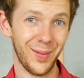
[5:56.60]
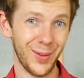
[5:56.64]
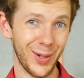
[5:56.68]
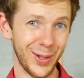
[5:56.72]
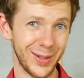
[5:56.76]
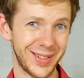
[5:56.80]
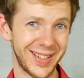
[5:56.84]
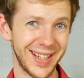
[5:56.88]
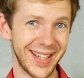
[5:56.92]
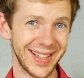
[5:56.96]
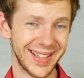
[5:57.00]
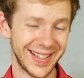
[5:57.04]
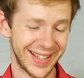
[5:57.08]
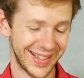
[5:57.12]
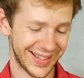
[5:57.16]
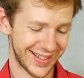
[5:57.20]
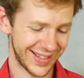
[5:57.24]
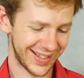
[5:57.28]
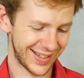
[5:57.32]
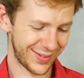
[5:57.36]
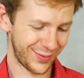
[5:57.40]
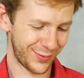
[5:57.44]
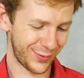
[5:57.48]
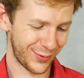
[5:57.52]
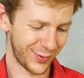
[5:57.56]
Oh, das Essen
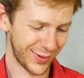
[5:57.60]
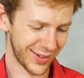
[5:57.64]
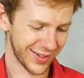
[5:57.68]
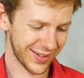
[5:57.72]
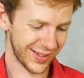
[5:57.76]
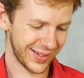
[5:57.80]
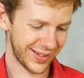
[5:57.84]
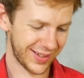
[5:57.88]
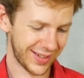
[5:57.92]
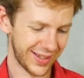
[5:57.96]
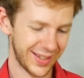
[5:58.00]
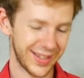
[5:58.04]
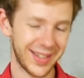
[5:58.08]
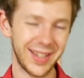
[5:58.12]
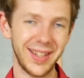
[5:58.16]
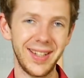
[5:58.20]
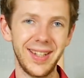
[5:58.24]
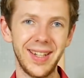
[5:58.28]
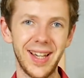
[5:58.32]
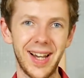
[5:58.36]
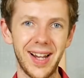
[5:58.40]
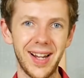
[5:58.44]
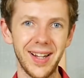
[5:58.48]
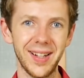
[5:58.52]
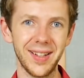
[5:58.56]
ist wirklich
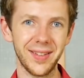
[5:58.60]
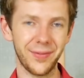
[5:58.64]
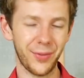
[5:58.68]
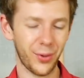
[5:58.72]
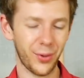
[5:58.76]
genial.